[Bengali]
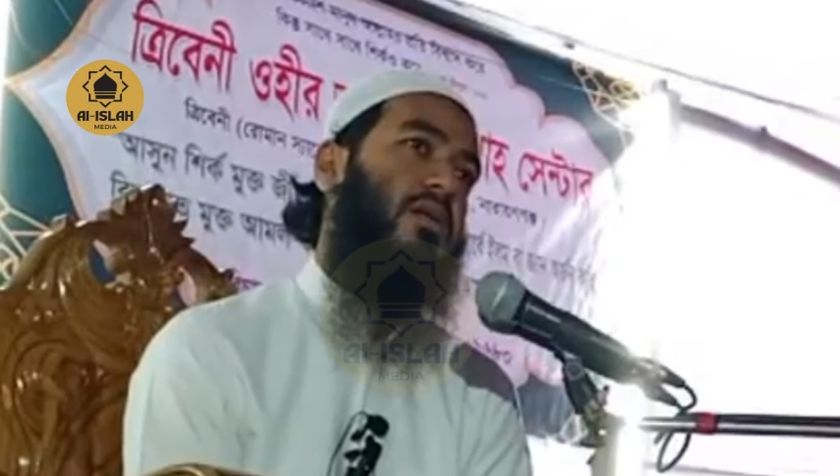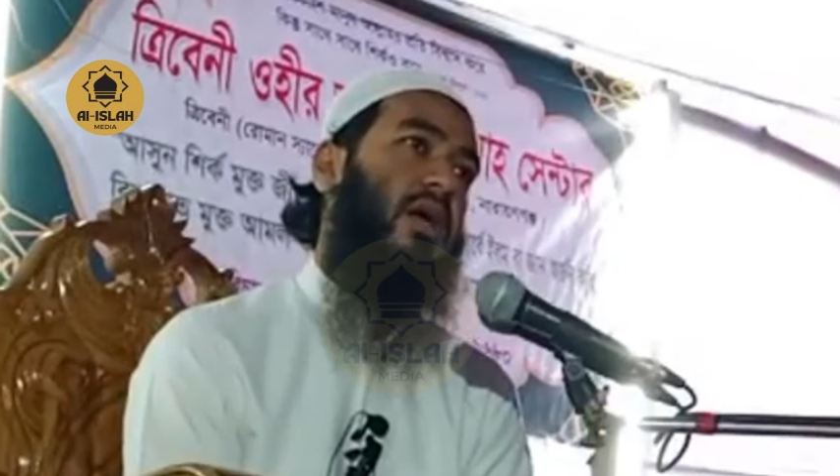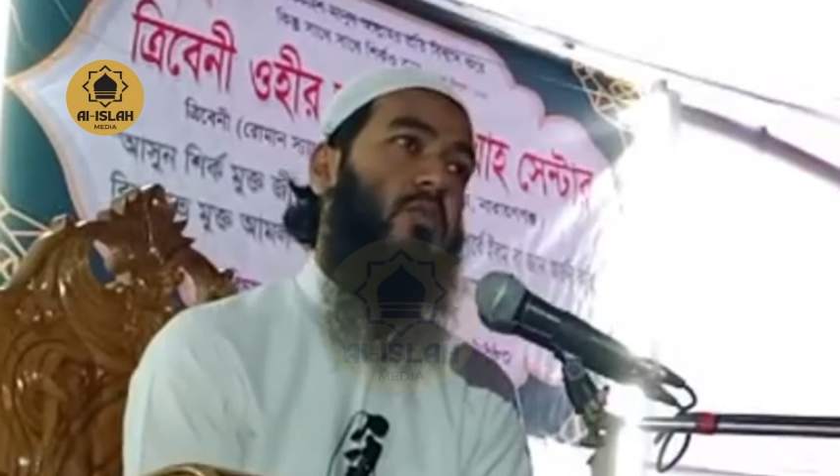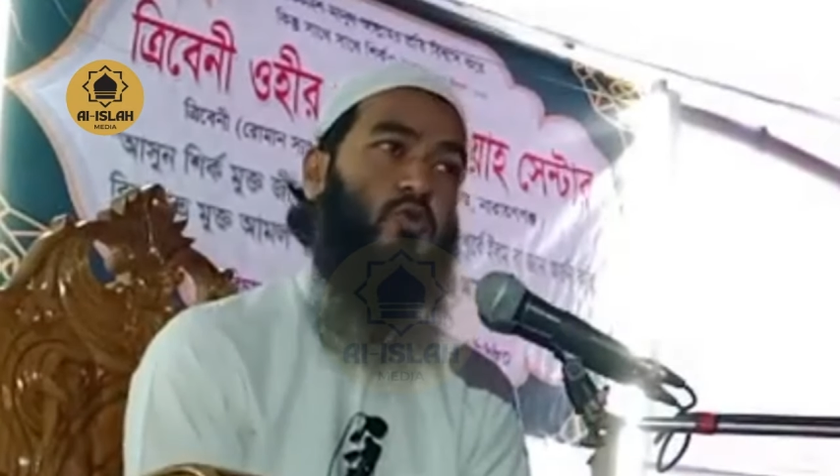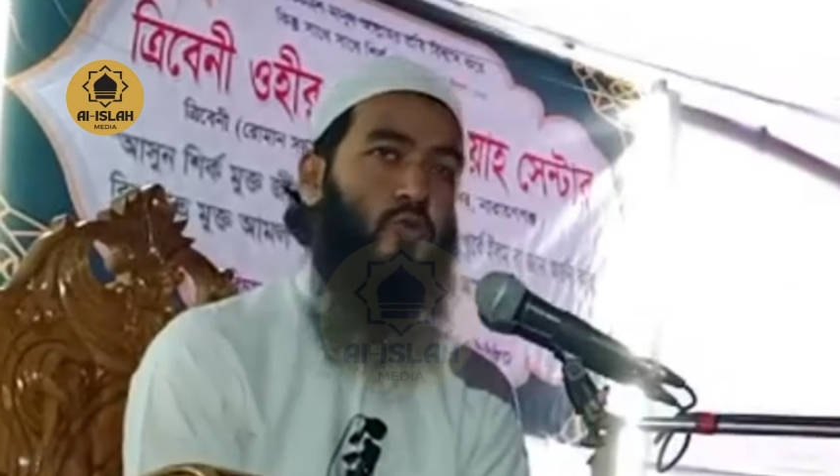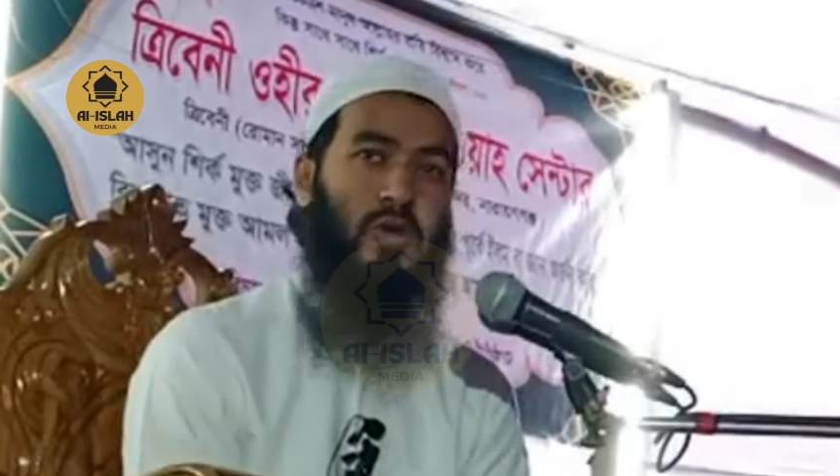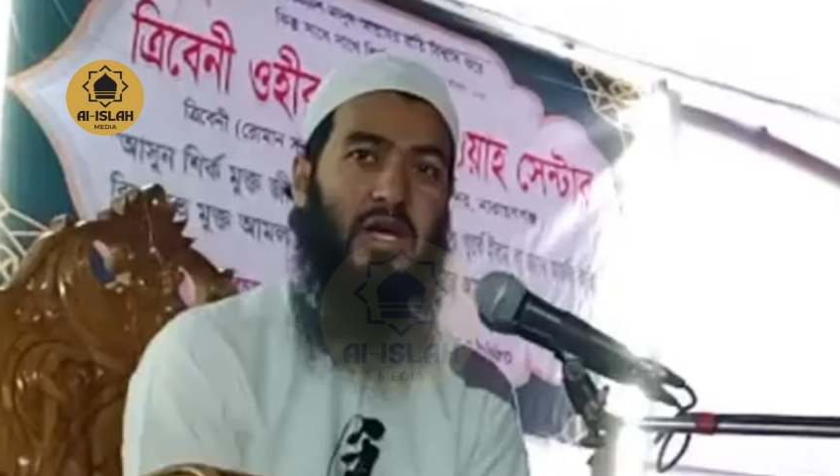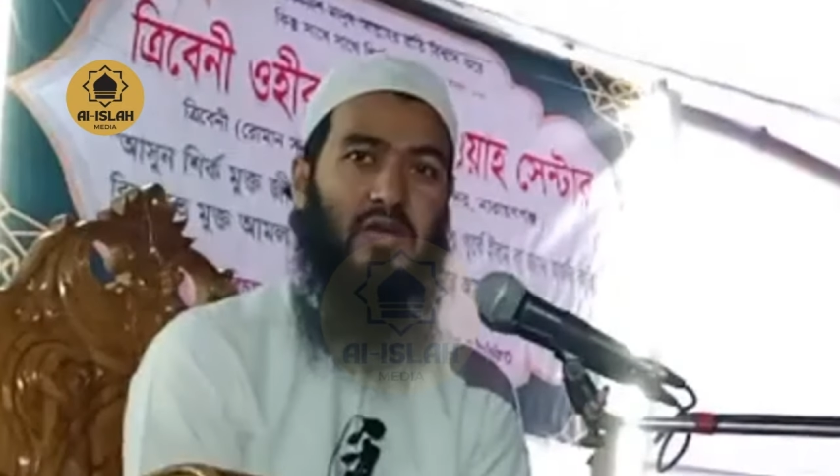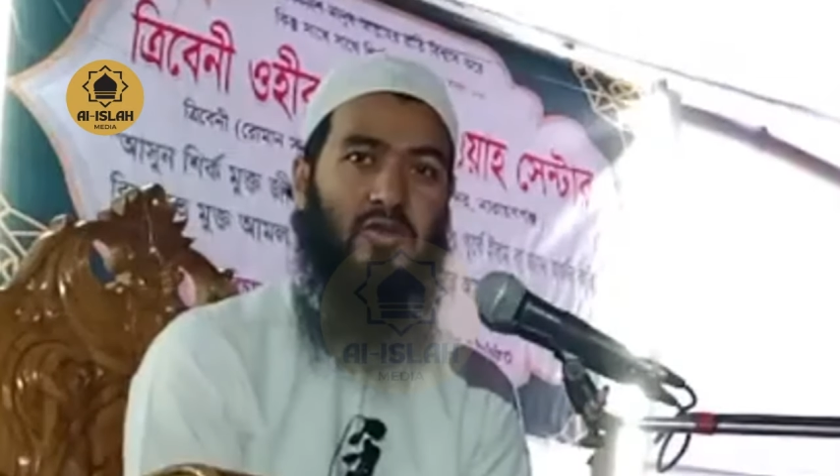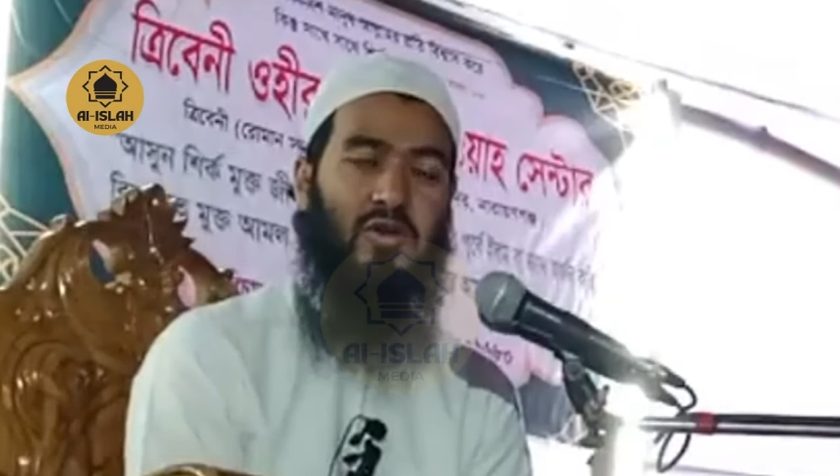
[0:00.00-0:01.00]
আমি শুধু
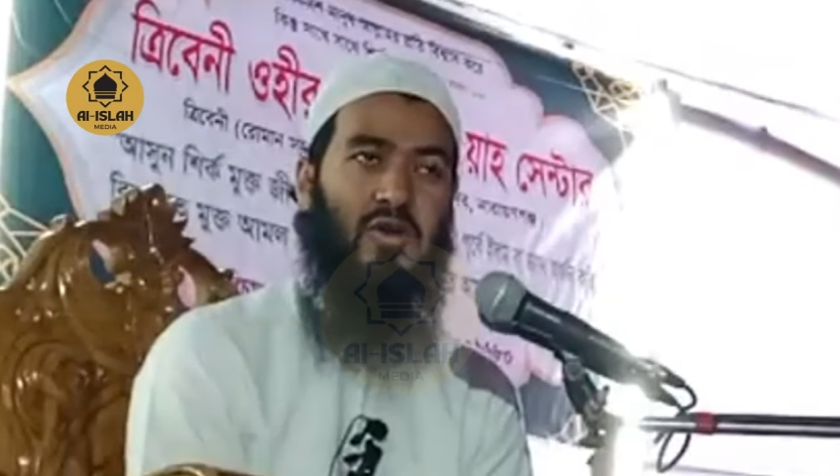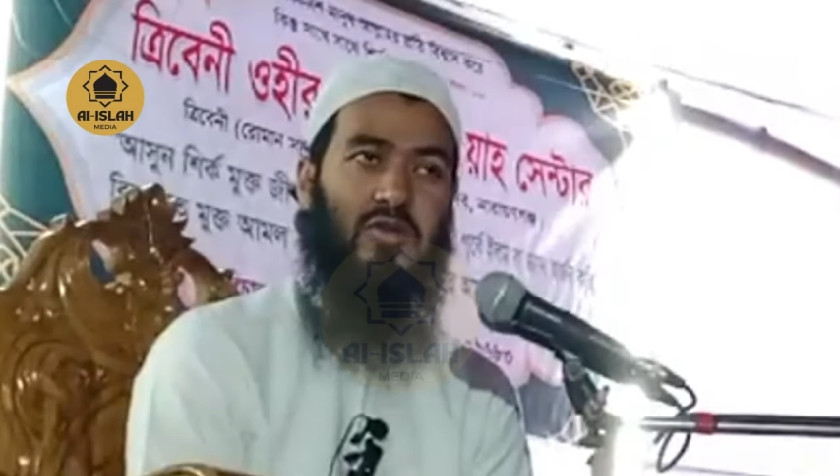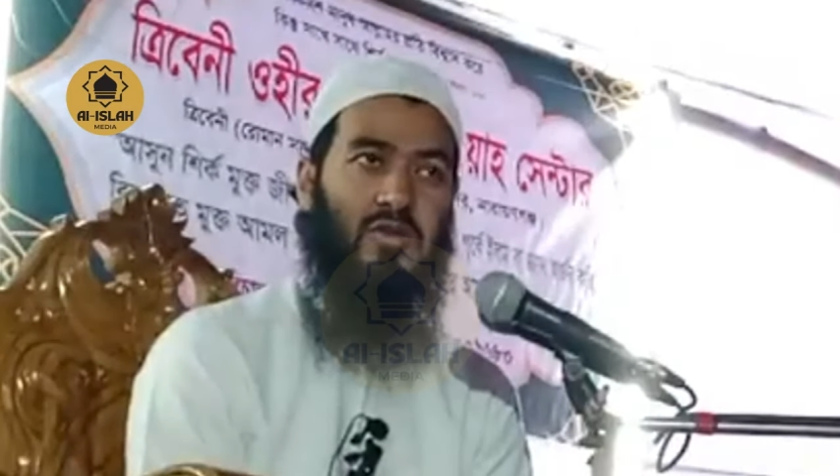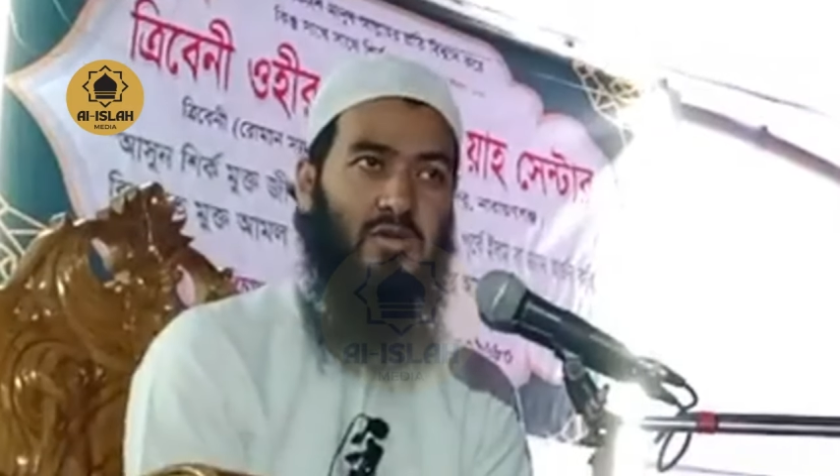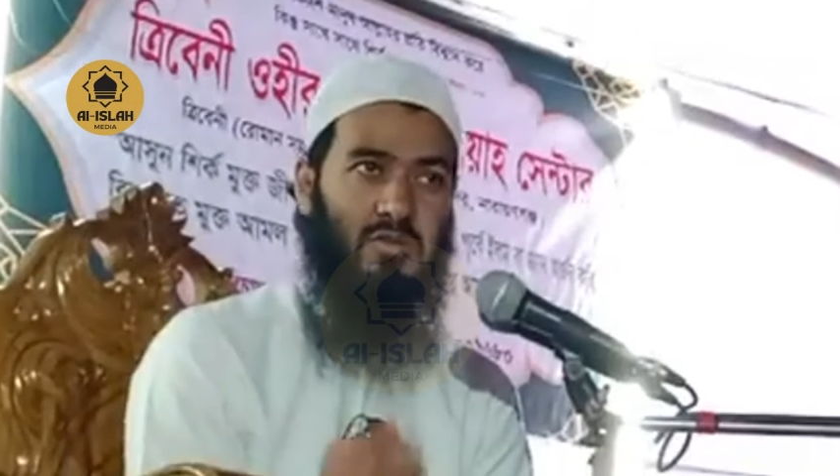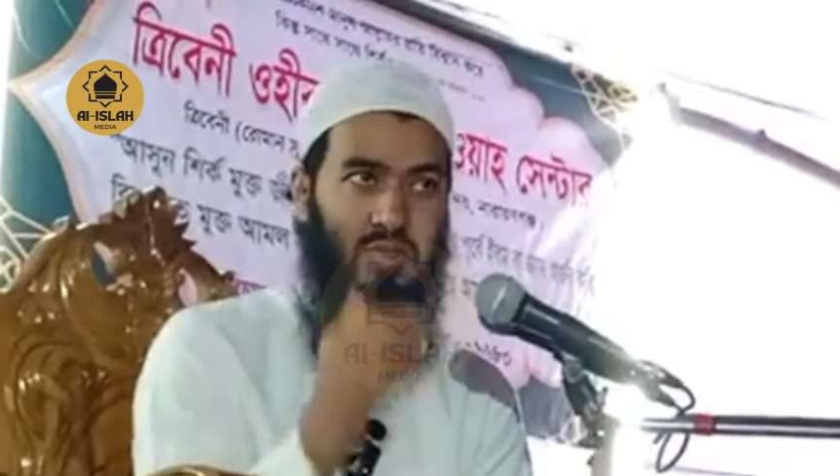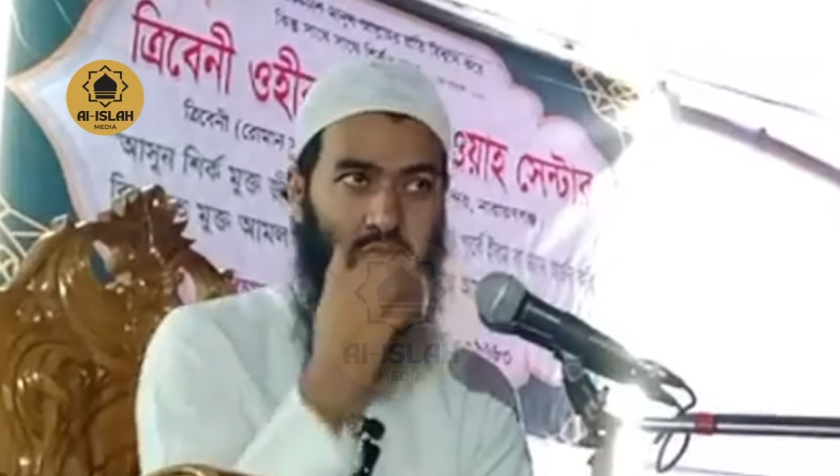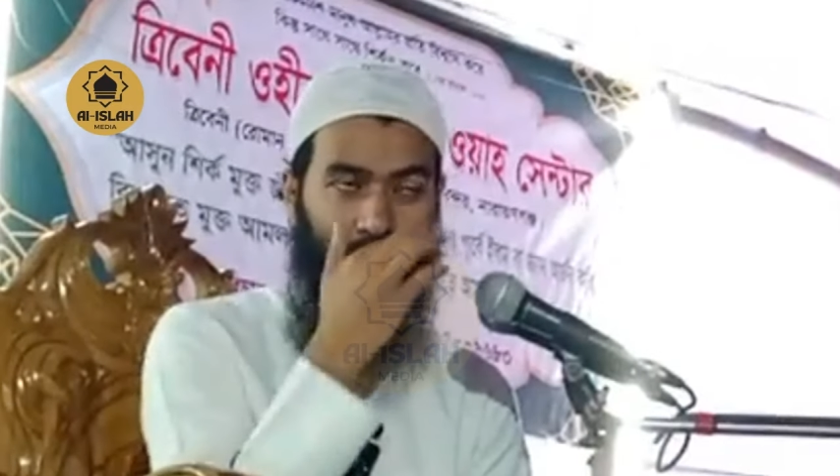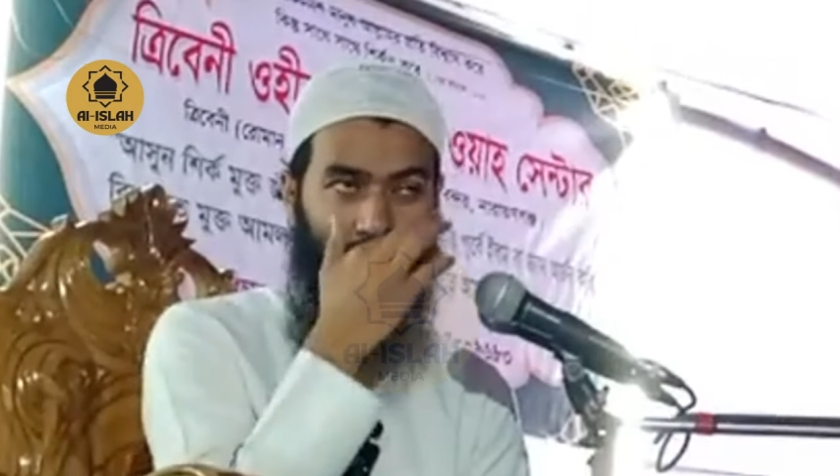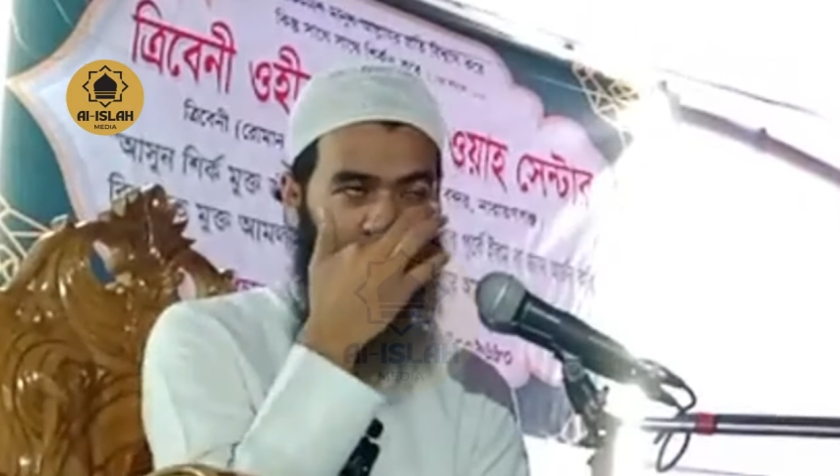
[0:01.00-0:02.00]
লাইলাতুল কদরের কথা
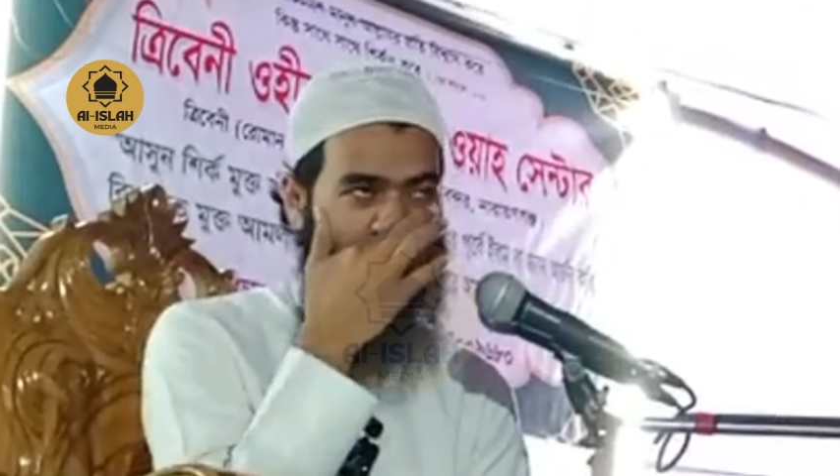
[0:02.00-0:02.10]
বলবো না